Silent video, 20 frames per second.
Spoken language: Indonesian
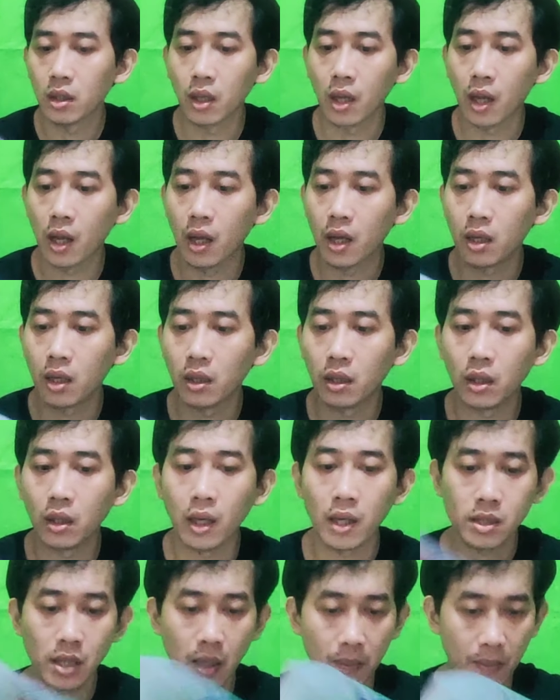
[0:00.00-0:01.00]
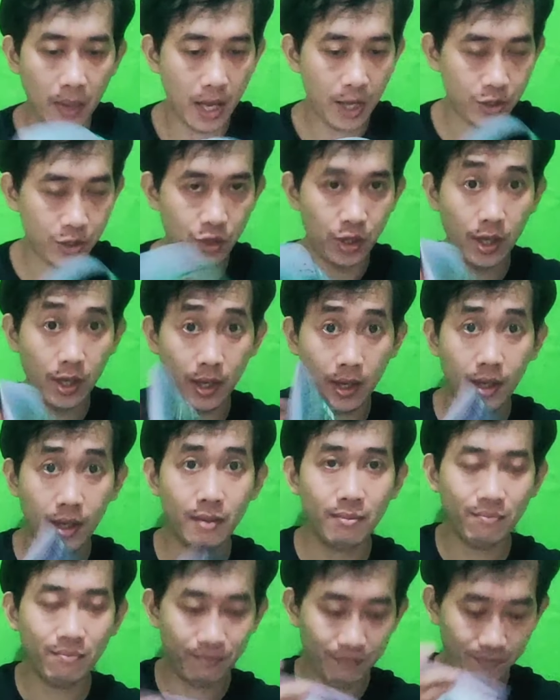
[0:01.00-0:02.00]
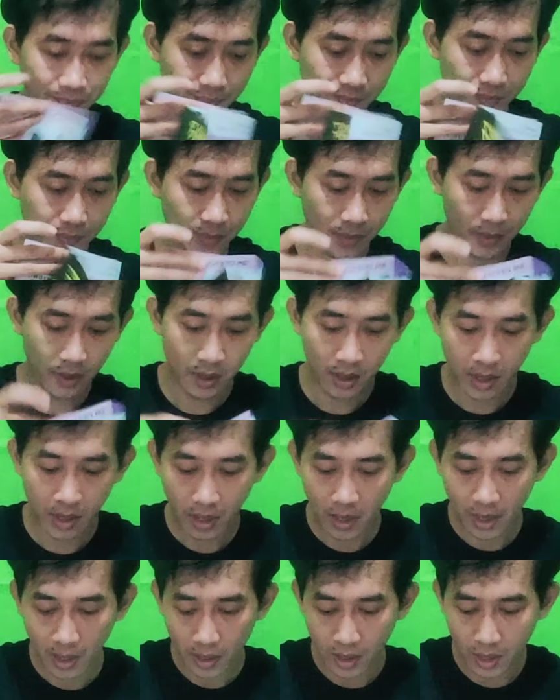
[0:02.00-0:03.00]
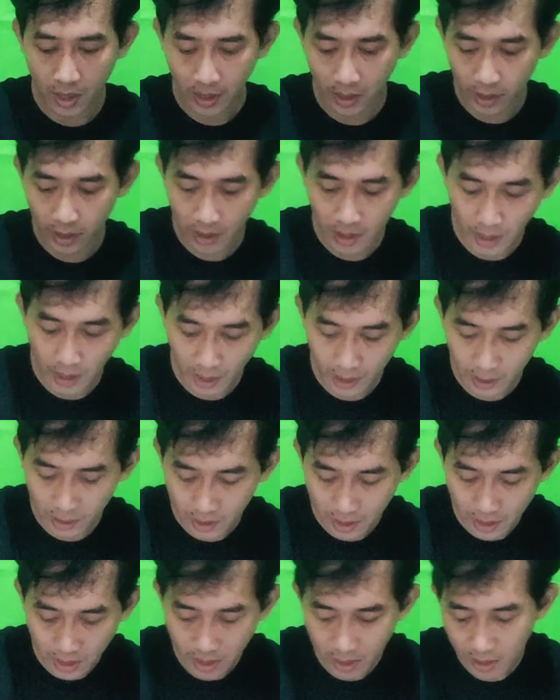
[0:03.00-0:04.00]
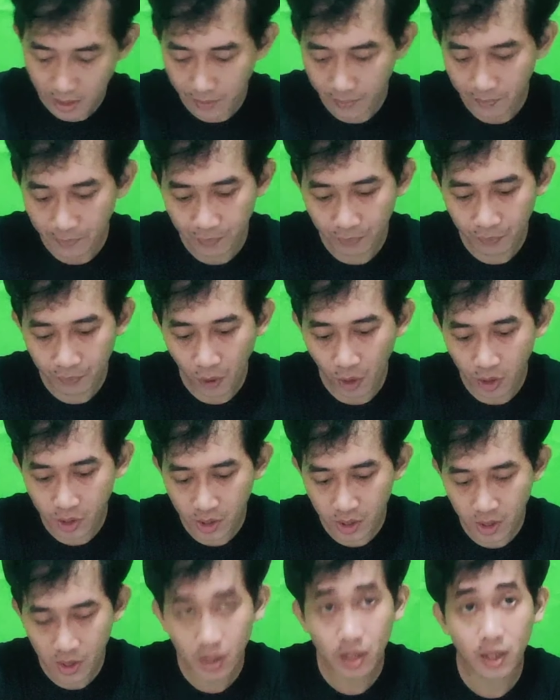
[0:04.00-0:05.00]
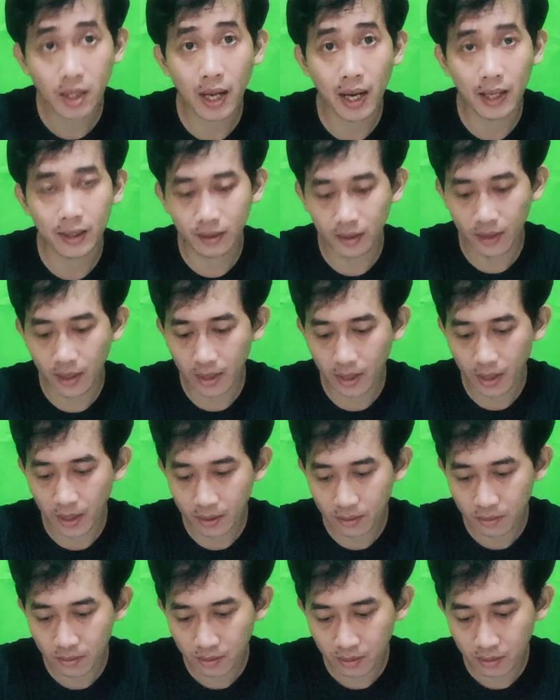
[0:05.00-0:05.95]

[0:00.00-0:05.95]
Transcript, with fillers: nah ya sama aja dan ini ada postcardnya ya